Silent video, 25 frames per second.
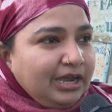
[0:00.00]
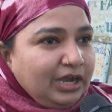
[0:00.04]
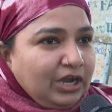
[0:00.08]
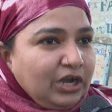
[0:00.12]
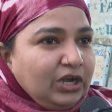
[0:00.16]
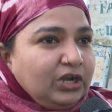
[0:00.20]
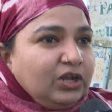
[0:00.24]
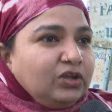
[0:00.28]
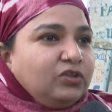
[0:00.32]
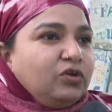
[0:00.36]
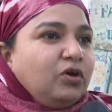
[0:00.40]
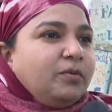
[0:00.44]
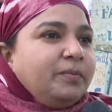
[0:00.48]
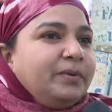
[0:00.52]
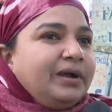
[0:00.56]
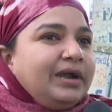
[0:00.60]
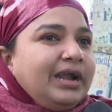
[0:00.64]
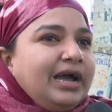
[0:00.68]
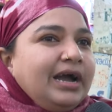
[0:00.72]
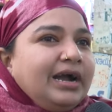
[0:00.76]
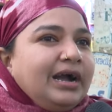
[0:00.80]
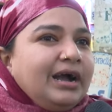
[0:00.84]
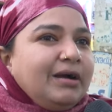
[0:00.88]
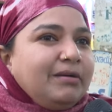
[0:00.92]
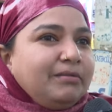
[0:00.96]
ఎండి
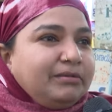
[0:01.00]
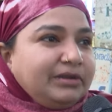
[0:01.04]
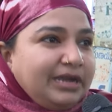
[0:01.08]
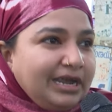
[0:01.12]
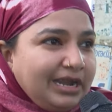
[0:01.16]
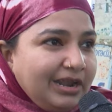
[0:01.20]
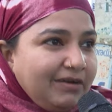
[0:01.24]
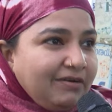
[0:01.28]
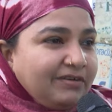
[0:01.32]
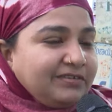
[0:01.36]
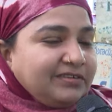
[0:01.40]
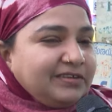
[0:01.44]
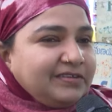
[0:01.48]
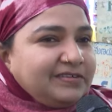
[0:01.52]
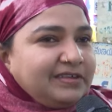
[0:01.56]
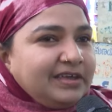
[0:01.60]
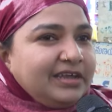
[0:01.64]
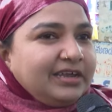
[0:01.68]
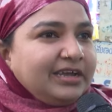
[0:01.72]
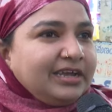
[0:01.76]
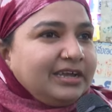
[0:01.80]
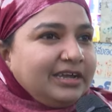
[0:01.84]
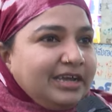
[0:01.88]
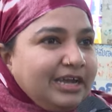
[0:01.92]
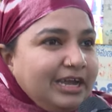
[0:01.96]
దోపిడిలాగా నెల
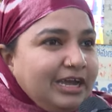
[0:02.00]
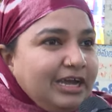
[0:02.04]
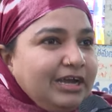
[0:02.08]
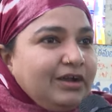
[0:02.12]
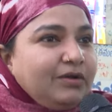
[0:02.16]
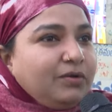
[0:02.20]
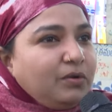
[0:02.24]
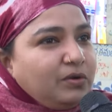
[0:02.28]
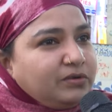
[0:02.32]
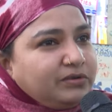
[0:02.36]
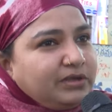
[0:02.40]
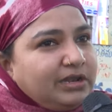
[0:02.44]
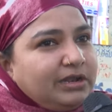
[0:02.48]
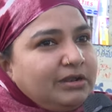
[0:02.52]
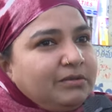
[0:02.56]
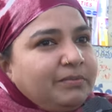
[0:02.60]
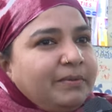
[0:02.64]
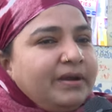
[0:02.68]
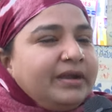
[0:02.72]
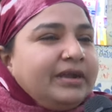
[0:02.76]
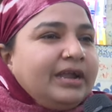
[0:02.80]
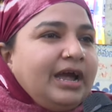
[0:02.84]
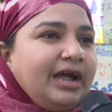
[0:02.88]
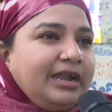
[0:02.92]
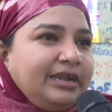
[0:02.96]
వచ్చేసరికి
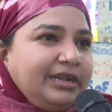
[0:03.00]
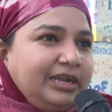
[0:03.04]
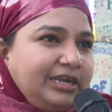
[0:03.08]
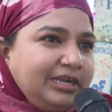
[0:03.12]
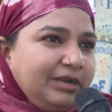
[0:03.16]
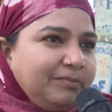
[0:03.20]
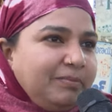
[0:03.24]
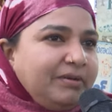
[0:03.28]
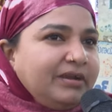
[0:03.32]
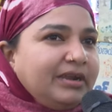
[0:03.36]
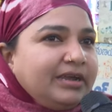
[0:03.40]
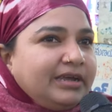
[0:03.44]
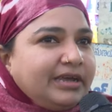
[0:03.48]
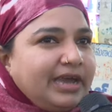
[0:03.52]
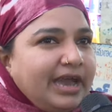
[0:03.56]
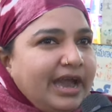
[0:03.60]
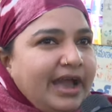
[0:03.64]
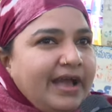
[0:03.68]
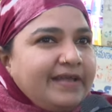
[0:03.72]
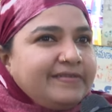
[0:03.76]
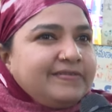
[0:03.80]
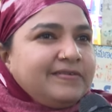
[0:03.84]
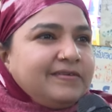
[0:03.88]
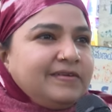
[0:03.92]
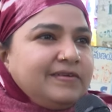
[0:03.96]
పైన అన్నిటిపైన
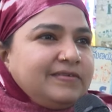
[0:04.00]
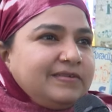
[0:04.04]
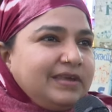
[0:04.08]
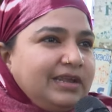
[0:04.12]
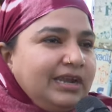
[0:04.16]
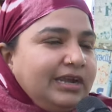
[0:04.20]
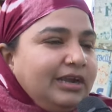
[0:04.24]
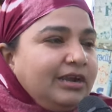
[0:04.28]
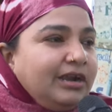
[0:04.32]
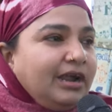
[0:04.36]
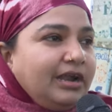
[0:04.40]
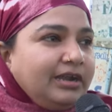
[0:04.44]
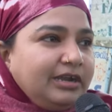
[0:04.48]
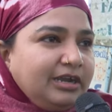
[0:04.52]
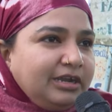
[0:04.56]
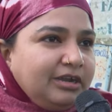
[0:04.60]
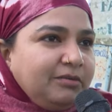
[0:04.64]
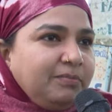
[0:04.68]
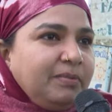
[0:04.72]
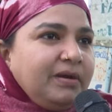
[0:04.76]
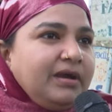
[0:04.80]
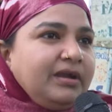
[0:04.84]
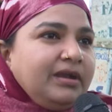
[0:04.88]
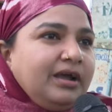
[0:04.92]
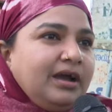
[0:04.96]
గ్యాస్ సిలిండర్
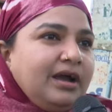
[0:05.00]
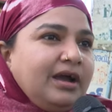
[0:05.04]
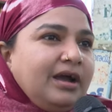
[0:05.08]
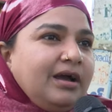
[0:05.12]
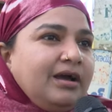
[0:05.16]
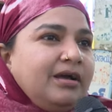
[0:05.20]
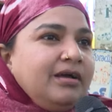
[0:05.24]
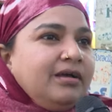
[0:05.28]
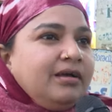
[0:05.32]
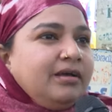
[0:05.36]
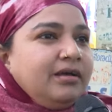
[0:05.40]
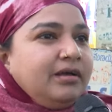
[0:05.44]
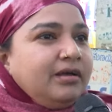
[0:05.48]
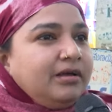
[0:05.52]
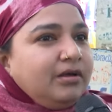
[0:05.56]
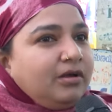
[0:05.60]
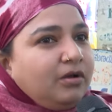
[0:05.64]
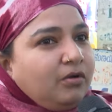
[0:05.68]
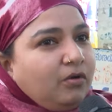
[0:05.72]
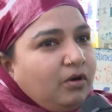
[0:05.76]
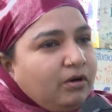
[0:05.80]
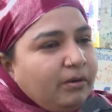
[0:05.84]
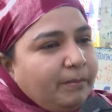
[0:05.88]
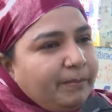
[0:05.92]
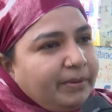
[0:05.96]
అన్నిటిపైన ఒక